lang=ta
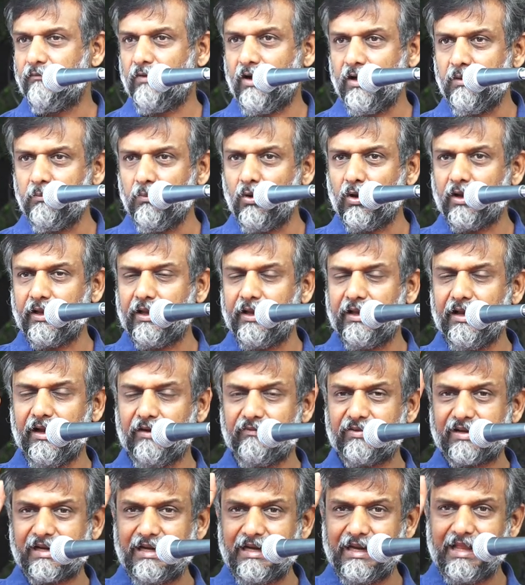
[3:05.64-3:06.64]
வன்முறையை
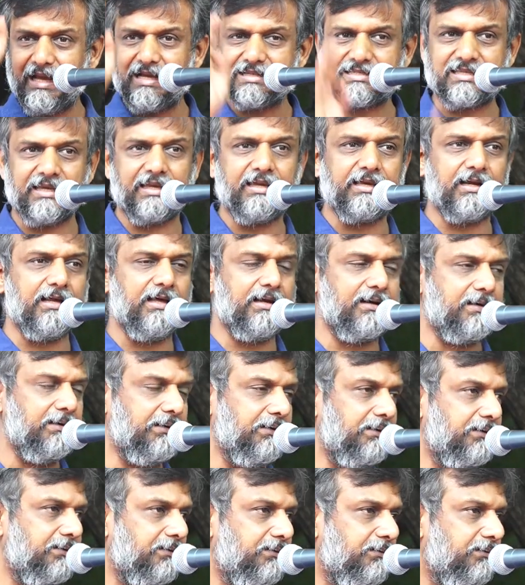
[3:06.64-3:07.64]
அவர்கள்
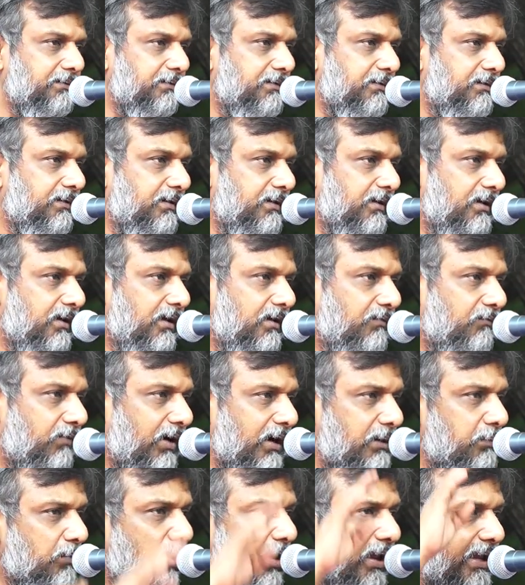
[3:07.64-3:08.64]
நேசிக்கிறார்கள்
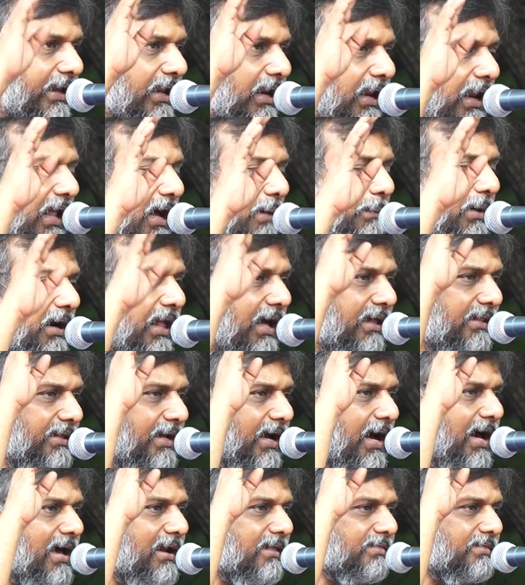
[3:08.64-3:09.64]
வன்முறை இல்லாமல்
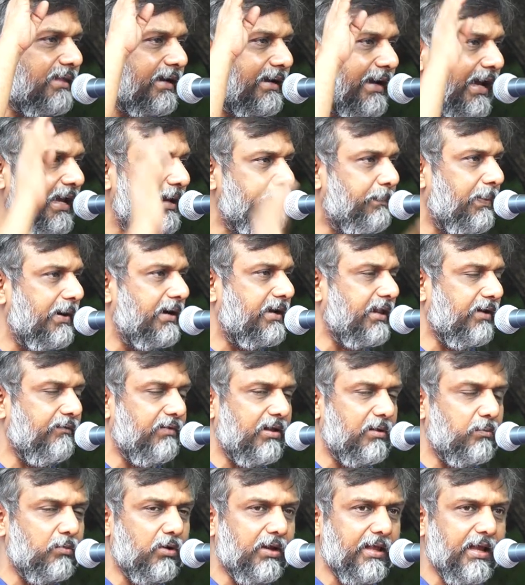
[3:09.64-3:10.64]
அதிகாரத்தை கைப்பற்றி
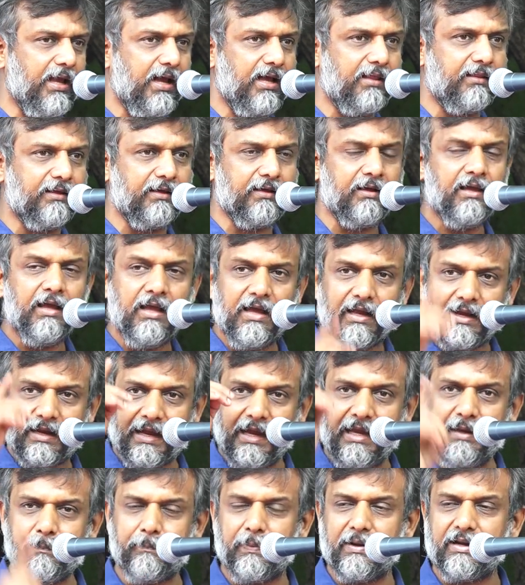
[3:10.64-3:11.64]
விட முடியாது
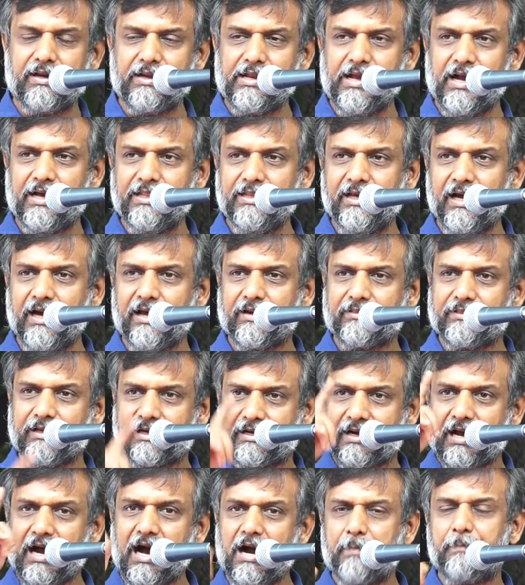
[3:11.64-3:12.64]
கைப்பற்றிய அதிகாரத்தை
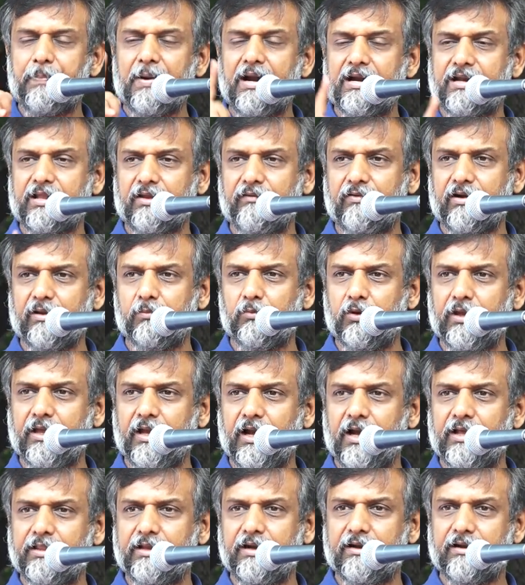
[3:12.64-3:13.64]
காப்பாற்றி விட
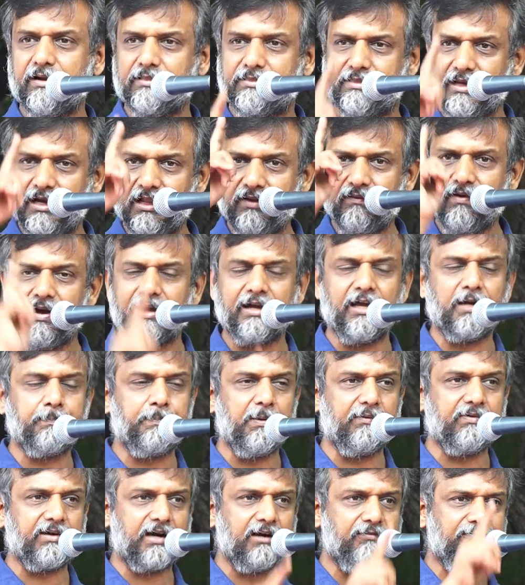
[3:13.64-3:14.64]
முடியாது என்று தெளிவாக
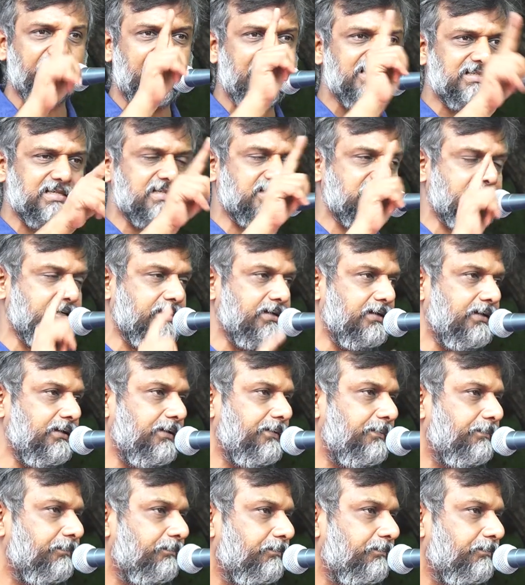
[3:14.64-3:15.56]
இருப்பவர்கள் பாசிஸ்டுகள்